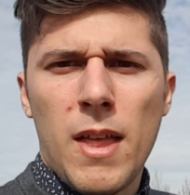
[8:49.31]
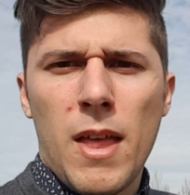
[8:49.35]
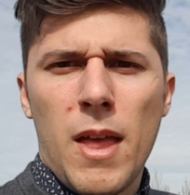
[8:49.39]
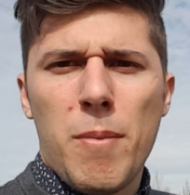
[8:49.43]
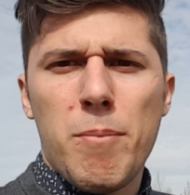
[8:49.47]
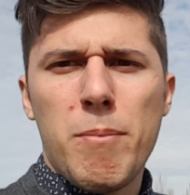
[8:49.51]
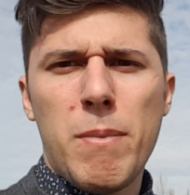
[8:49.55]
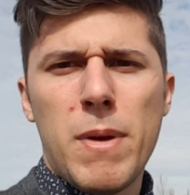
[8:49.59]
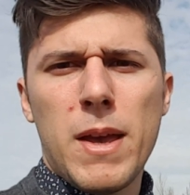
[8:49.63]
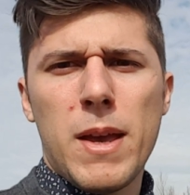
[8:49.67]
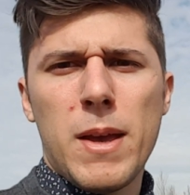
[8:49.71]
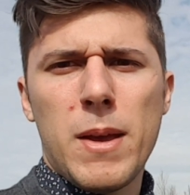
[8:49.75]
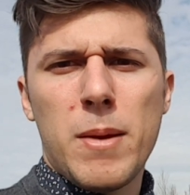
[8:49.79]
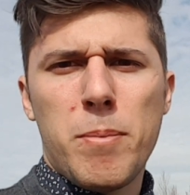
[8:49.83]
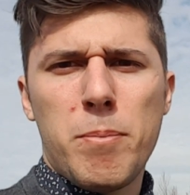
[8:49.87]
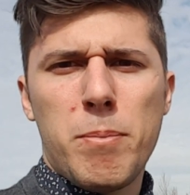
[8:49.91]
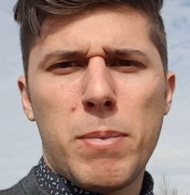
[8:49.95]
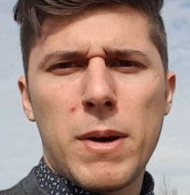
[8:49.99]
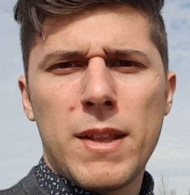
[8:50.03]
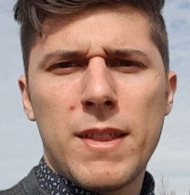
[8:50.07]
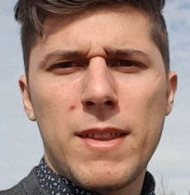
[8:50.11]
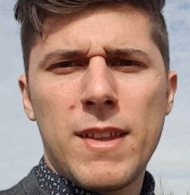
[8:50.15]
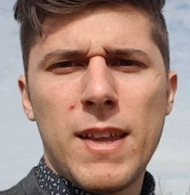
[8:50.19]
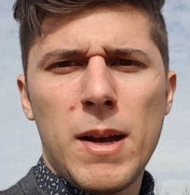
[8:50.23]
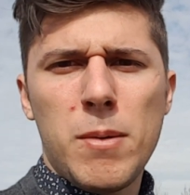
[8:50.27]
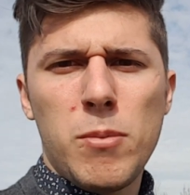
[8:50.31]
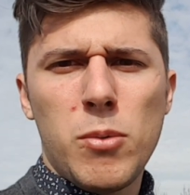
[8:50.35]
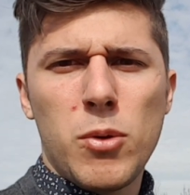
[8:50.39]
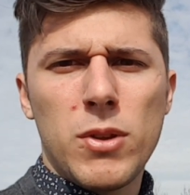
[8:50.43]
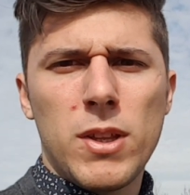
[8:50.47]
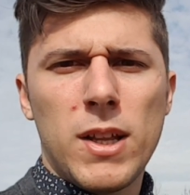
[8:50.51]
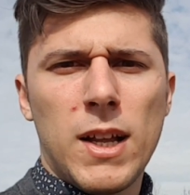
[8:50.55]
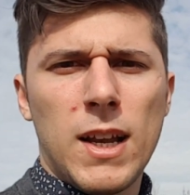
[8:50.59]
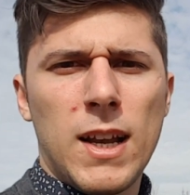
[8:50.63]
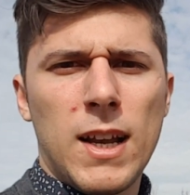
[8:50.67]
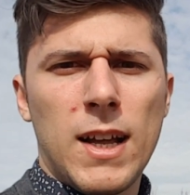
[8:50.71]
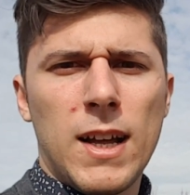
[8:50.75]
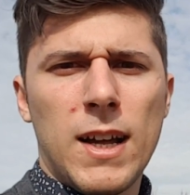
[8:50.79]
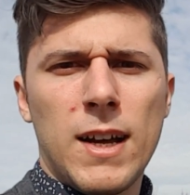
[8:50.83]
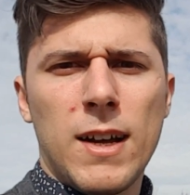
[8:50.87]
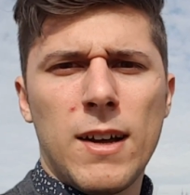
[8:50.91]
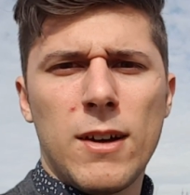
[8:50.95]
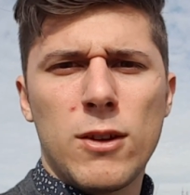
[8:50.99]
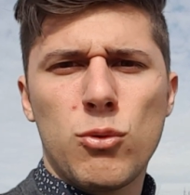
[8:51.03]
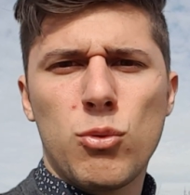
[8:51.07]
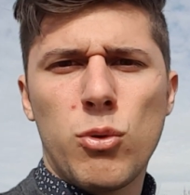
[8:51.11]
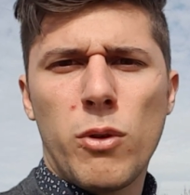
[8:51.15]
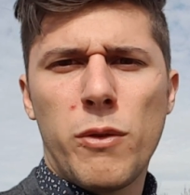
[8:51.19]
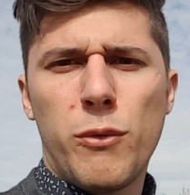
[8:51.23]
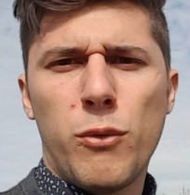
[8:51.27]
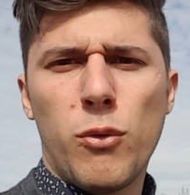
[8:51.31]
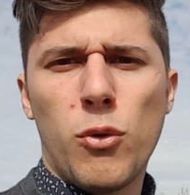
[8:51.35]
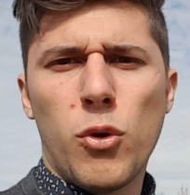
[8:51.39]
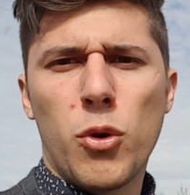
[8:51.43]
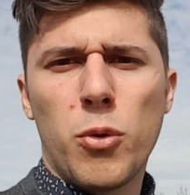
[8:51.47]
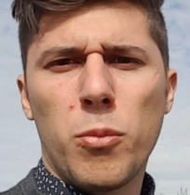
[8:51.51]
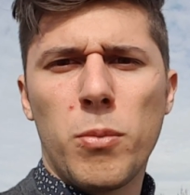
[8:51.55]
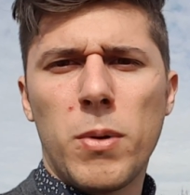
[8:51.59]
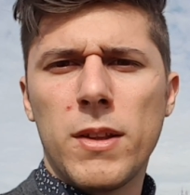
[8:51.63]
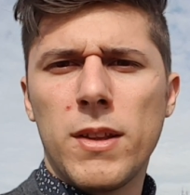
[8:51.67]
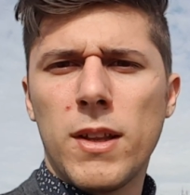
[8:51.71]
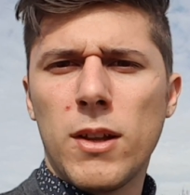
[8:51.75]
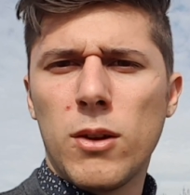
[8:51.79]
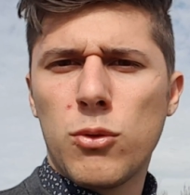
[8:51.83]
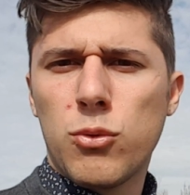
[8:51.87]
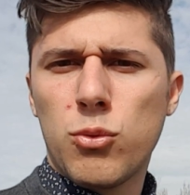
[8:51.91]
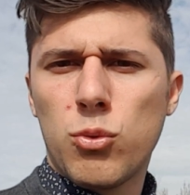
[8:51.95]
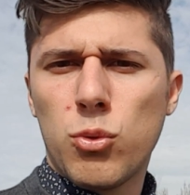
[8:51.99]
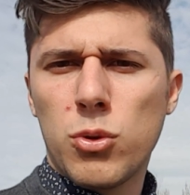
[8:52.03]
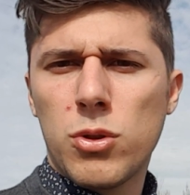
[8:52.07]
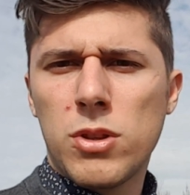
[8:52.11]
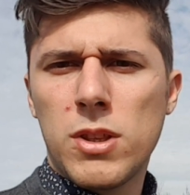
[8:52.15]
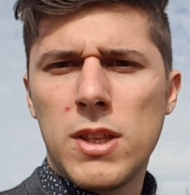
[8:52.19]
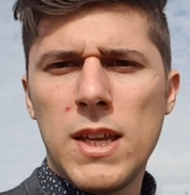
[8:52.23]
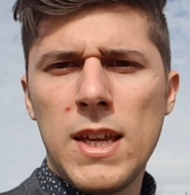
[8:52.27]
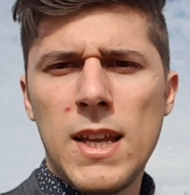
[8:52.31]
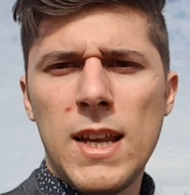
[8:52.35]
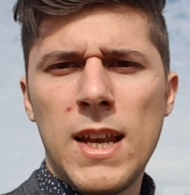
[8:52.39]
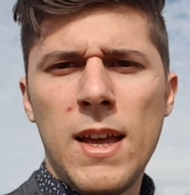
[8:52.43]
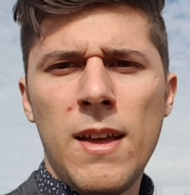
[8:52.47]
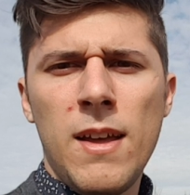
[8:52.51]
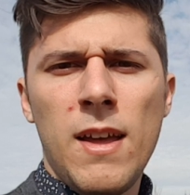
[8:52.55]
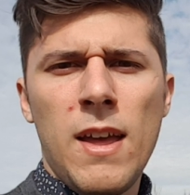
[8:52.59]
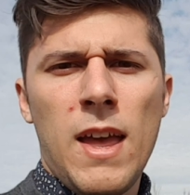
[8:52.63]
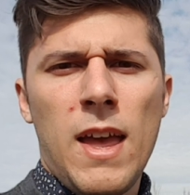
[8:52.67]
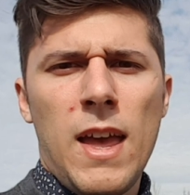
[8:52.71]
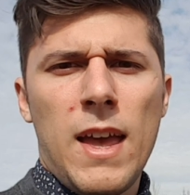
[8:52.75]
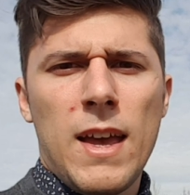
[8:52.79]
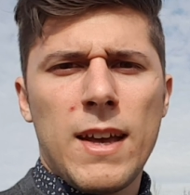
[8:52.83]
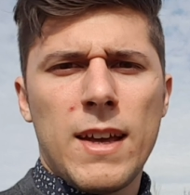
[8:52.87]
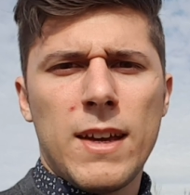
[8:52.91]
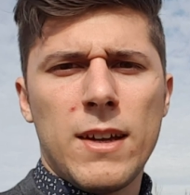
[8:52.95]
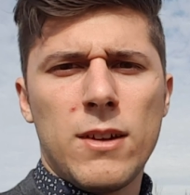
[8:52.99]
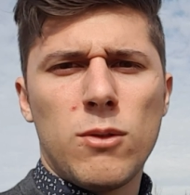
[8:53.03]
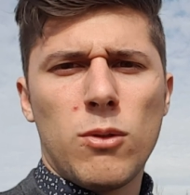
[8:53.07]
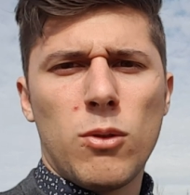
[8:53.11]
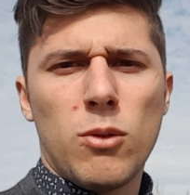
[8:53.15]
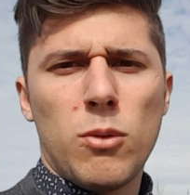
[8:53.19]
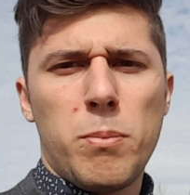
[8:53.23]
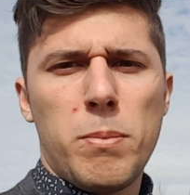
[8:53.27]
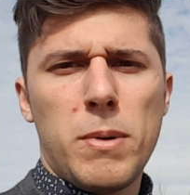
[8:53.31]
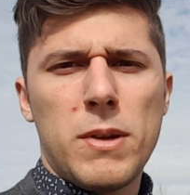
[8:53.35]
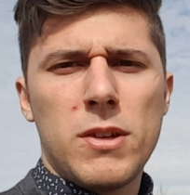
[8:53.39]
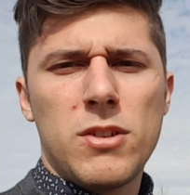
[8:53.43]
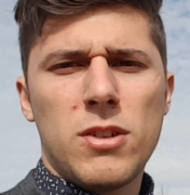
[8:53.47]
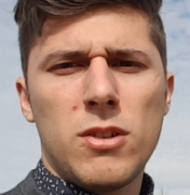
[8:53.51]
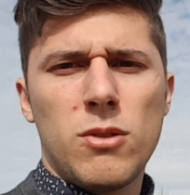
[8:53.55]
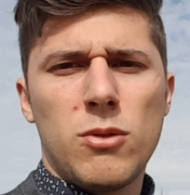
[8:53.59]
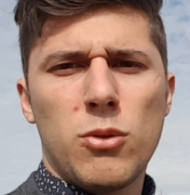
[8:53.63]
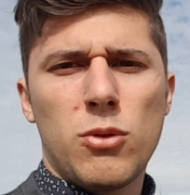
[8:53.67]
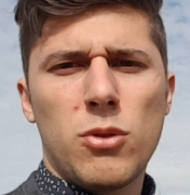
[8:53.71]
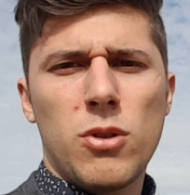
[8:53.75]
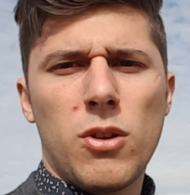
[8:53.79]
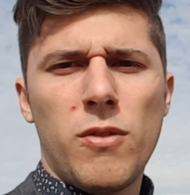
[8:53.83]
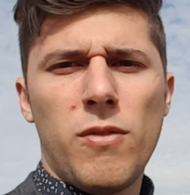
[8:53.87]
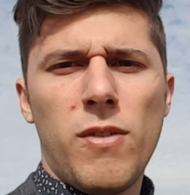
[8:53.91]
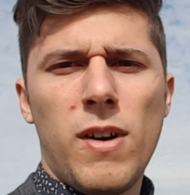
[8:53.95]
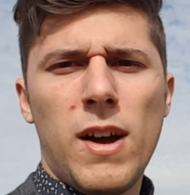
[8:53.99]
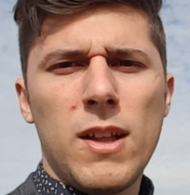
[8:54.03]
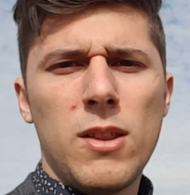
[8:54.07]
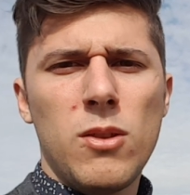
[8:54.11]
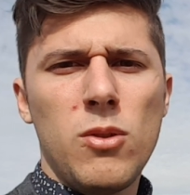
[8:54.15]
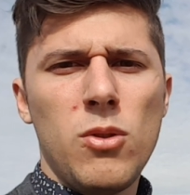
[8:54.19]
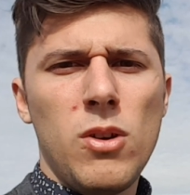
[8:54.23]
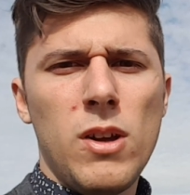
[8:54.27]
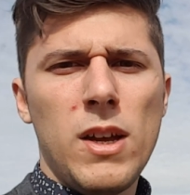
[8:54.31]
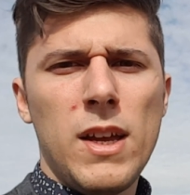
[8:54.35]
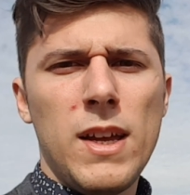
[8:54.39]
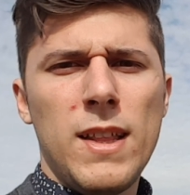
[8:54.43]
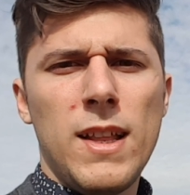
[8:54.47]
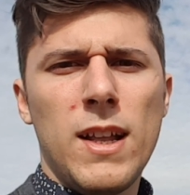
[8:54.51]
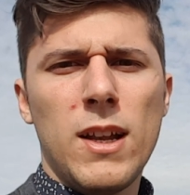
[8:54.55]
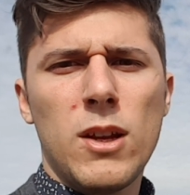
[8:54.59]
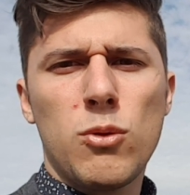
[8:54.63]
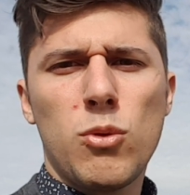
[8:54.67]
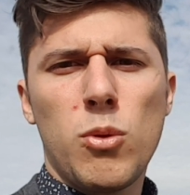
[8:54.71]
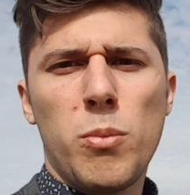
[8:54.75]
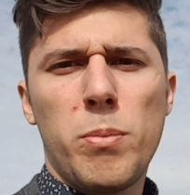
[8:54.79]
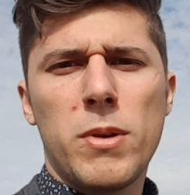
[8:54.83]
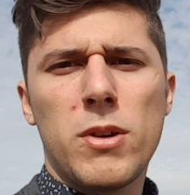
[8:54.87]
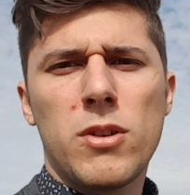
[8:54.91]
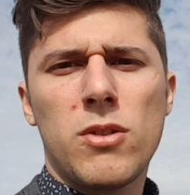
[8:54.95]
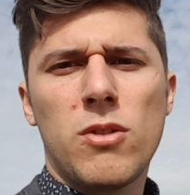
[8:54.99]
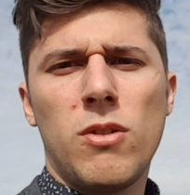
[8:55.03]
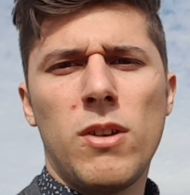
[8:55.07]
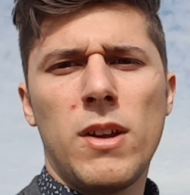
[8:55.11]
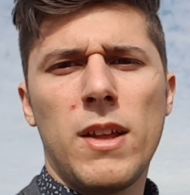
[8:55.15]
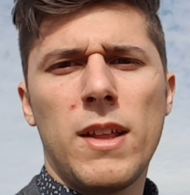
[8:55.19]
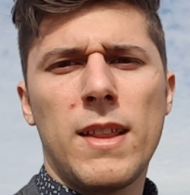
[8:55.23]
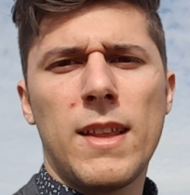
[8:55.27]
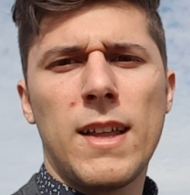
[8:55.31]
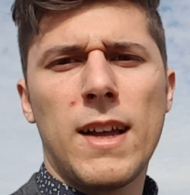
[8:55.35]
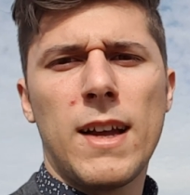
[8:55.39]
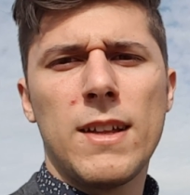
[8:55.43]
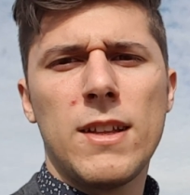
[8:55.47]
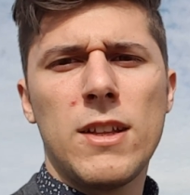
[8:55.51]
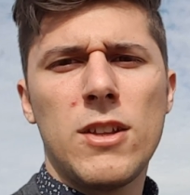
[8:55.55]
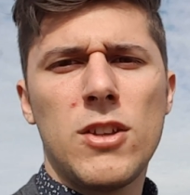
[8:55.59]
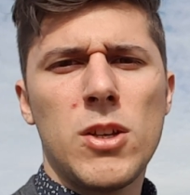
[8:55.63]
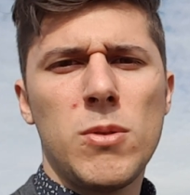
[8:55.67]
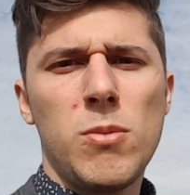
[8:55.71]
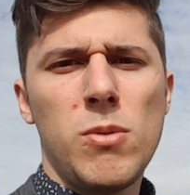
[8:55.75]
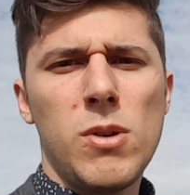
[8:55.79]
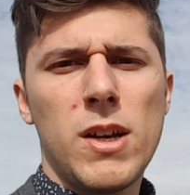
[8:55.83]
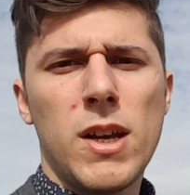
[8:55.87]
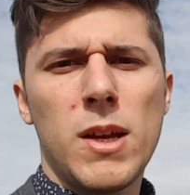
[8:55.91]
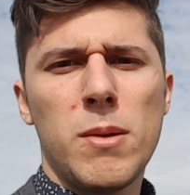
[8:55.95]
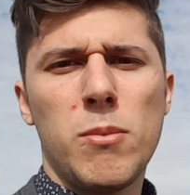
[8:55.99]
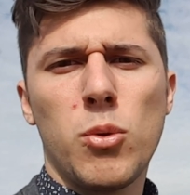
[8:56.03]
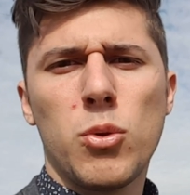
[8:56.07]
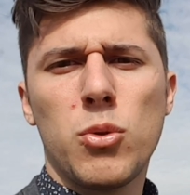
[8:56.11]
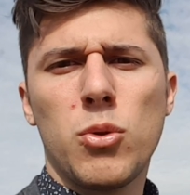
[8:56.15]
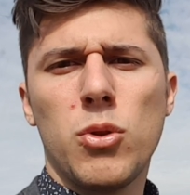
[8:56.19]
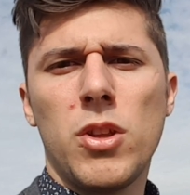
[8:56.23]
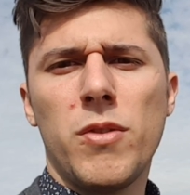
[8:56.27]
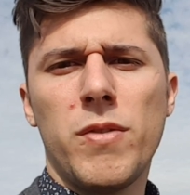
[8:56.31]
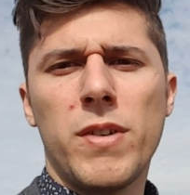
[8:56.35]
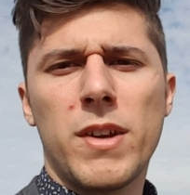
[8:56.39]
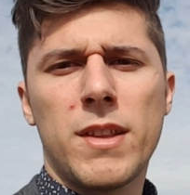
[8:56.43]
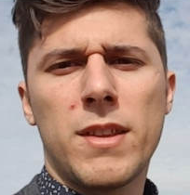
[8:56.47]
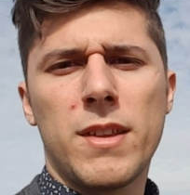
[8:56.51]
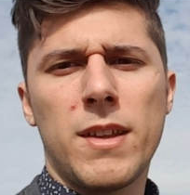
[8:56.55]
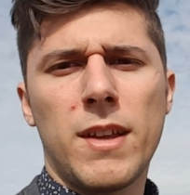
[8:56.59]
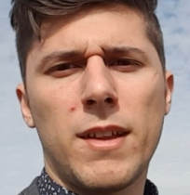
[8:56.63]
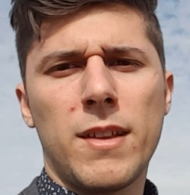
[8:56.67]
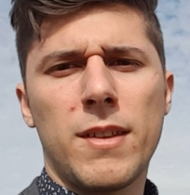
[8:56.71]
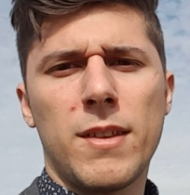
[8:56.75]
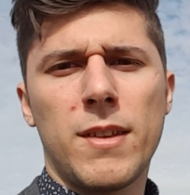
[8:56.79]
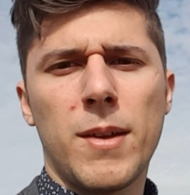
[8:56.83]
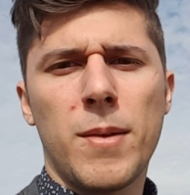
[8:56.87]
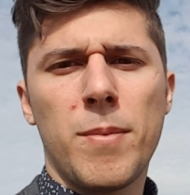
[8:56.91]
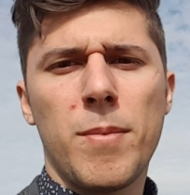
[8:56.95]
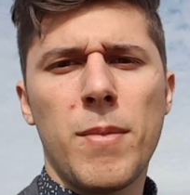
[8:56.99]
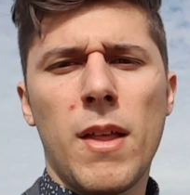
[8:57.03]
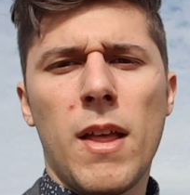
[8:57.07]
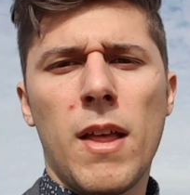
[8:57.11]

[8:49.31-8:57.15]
Beh, partiamo dalla sua forma, dal suo stile che non lo passa inosservato e dalla sua personalità, diciamo che è molto divertente.